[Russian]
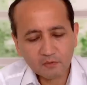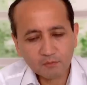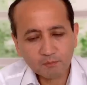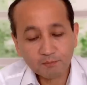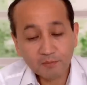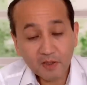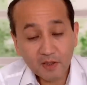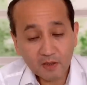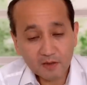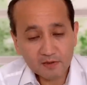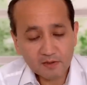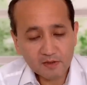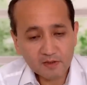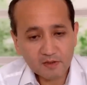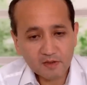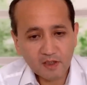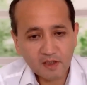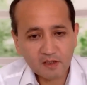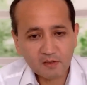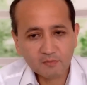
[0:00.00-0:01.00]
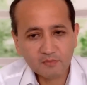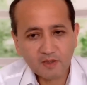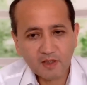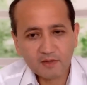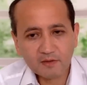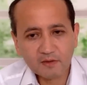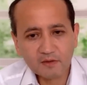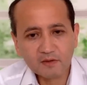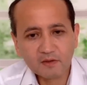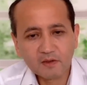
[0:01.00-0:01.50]
перед заседанием
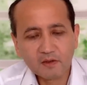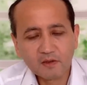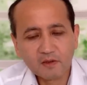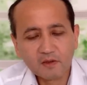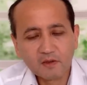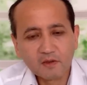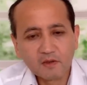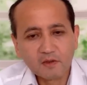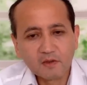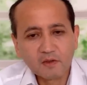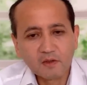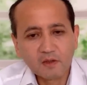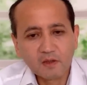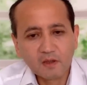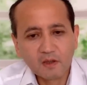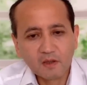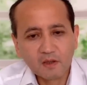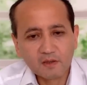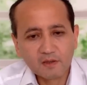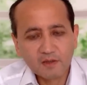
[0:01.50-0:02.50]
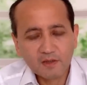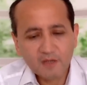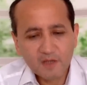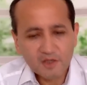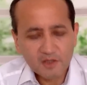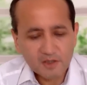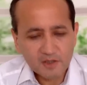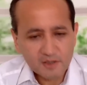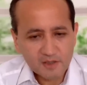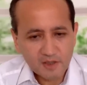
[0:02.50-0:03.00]
НАТО. А
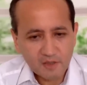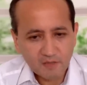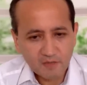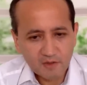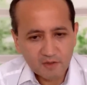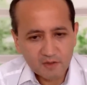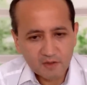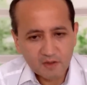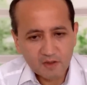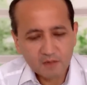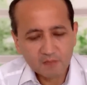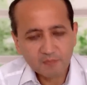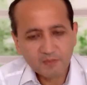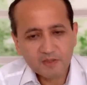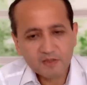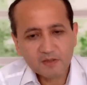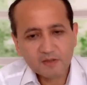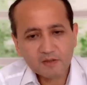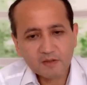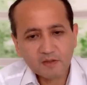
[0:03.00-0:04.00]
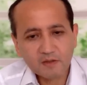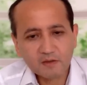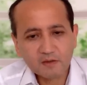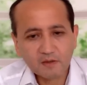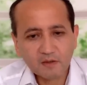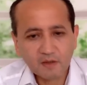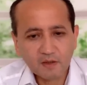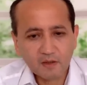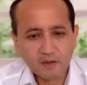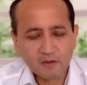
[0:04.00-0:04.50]
дальнейшее заявление
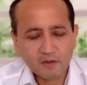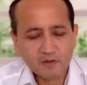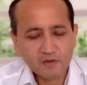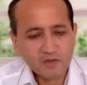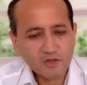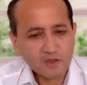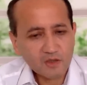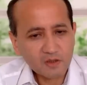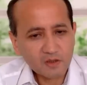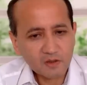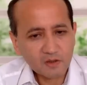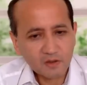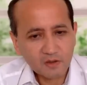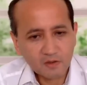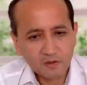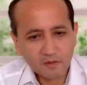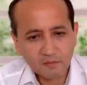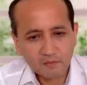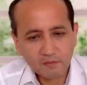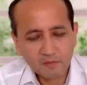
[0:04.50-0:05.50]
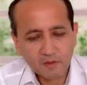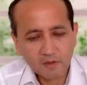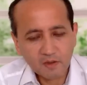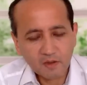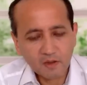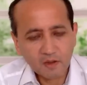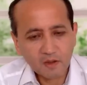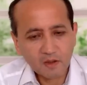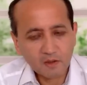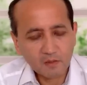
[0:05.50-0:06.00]
президента Чехии
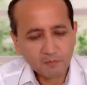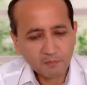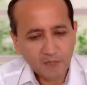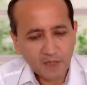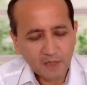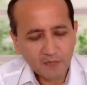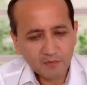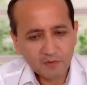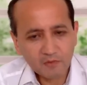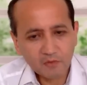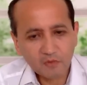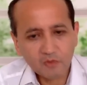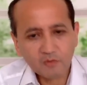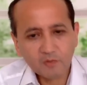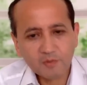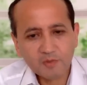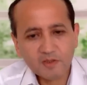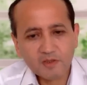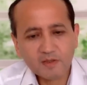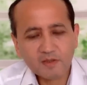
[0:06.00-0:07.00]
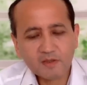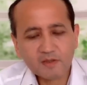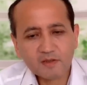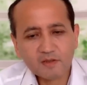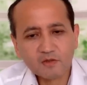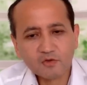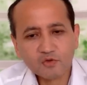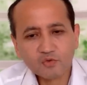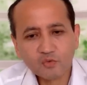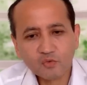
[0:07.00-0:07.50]
Павел, он вообще
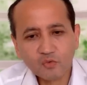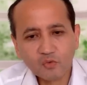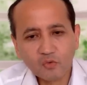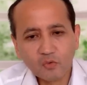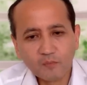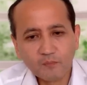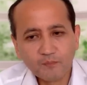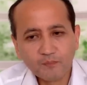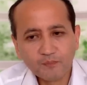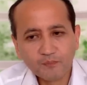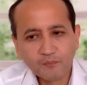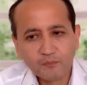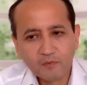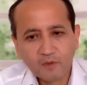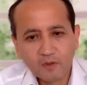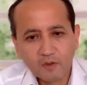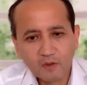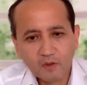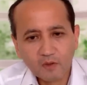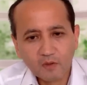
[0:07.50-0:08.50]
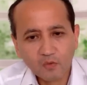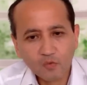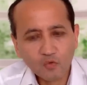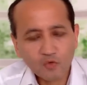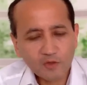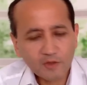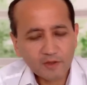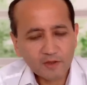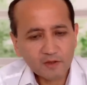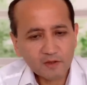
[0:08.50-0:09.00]
сказал, что у
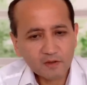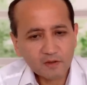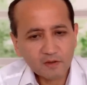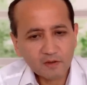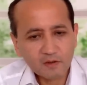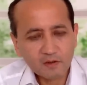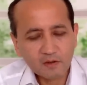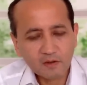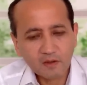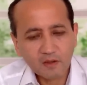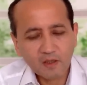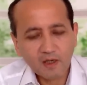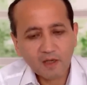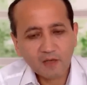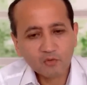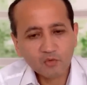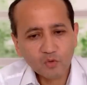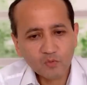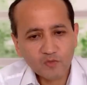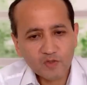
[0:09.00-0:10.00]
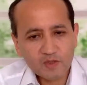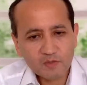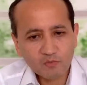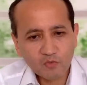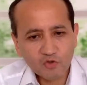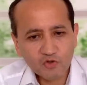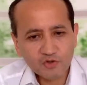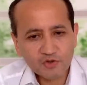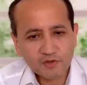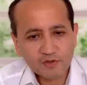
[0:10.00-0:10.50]
Украины окно
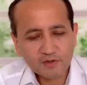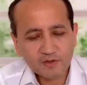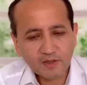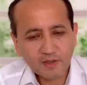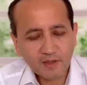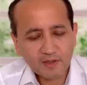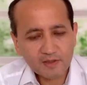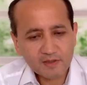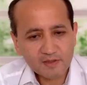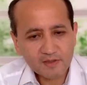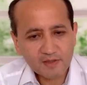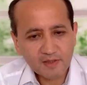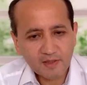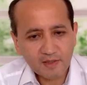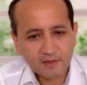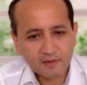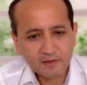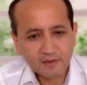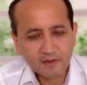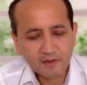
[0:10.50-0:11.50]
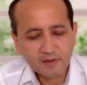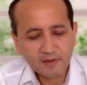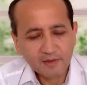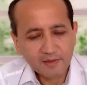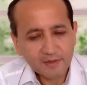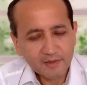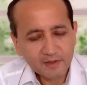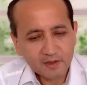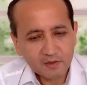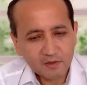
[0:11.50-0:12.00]
возможности до конца
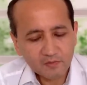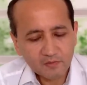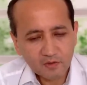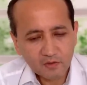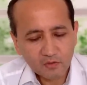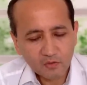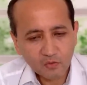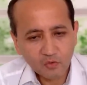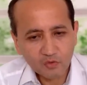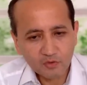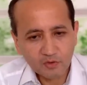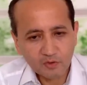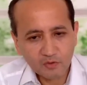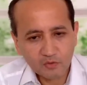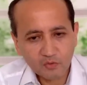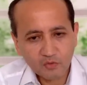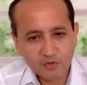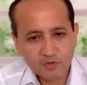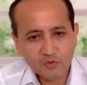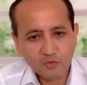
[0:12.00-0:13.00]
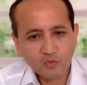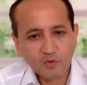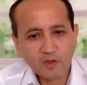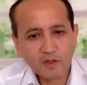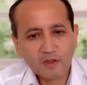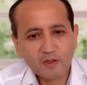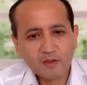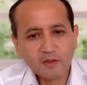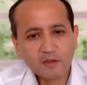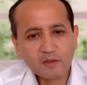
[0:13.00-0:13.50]
этого года. То есть
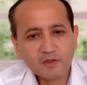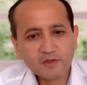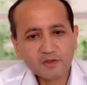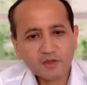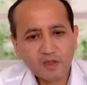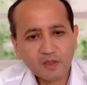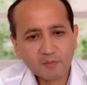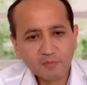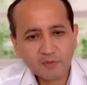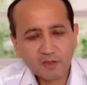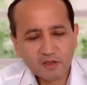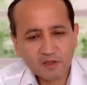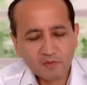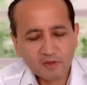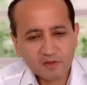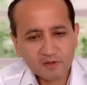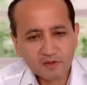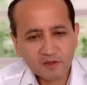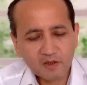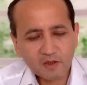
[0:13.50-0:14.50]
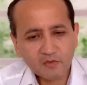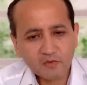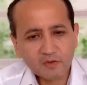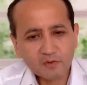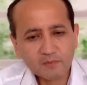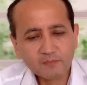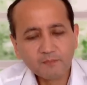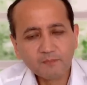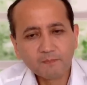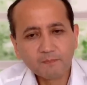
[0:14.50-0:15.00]
Украина должна
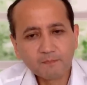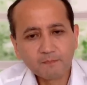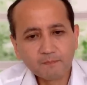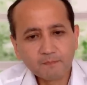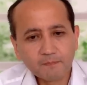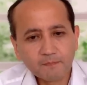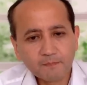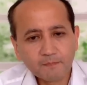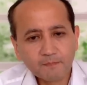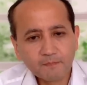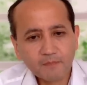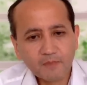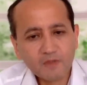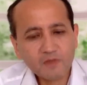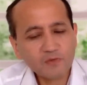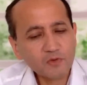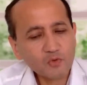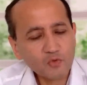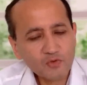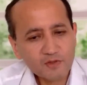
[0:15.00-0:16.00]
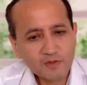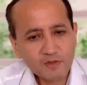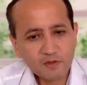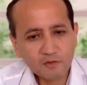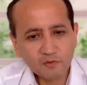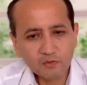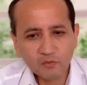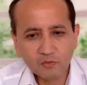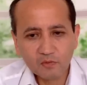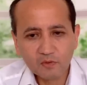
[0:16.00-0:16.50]
продемонстрировать свою
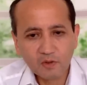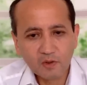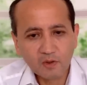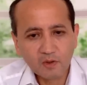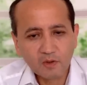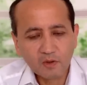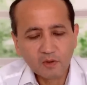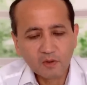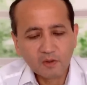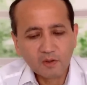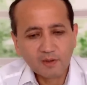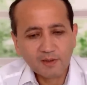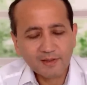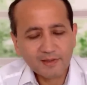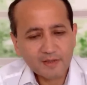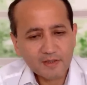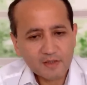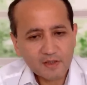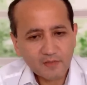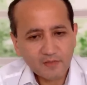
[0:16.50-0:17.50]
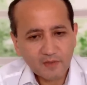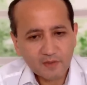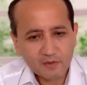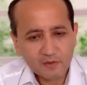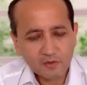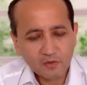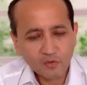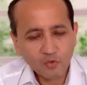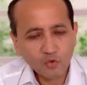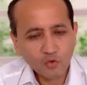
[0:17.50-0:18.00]
силу,
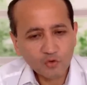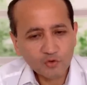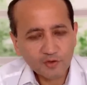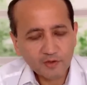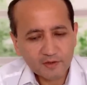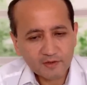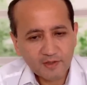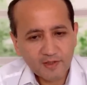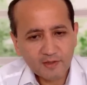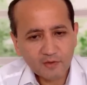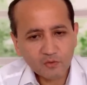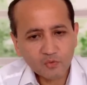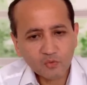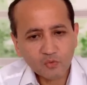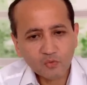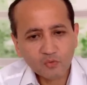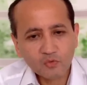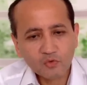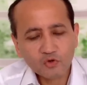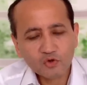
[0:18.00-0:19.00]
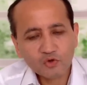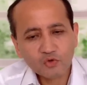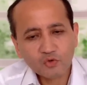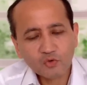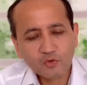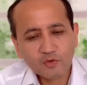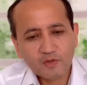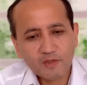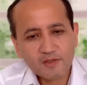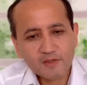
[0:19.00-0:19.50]
организовать контратаку,
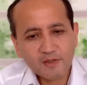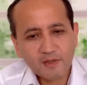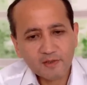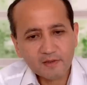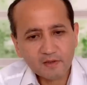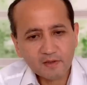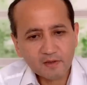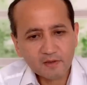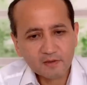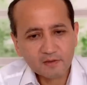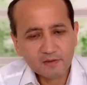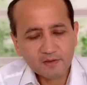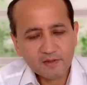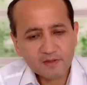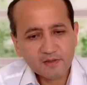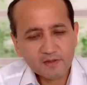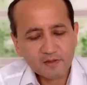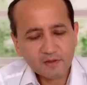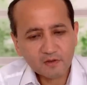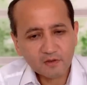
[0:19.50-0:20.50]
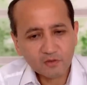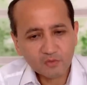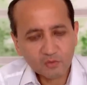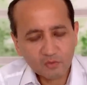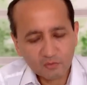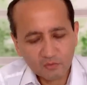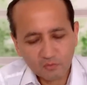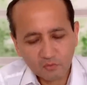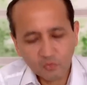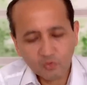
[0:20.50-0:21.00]
что если они не сделают,
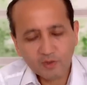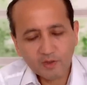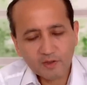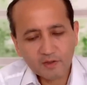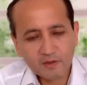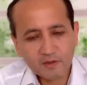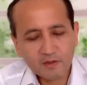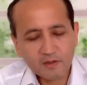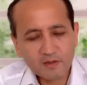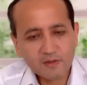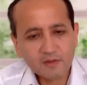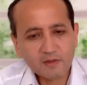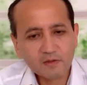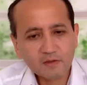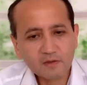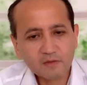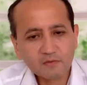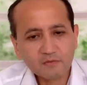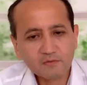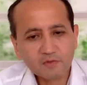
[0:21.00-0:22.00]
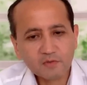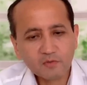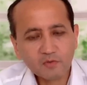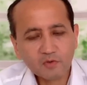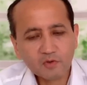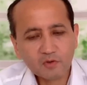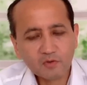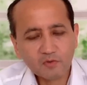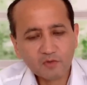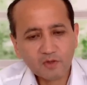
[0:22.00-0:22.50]
Украина не сделает всего
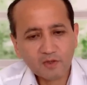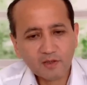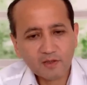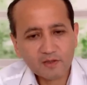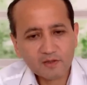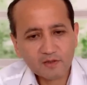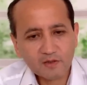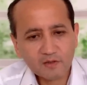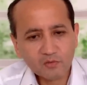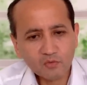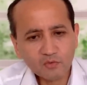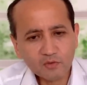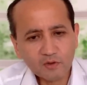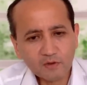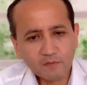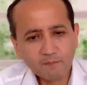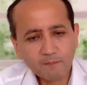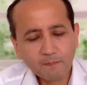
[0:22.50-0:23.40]
этого до конца года,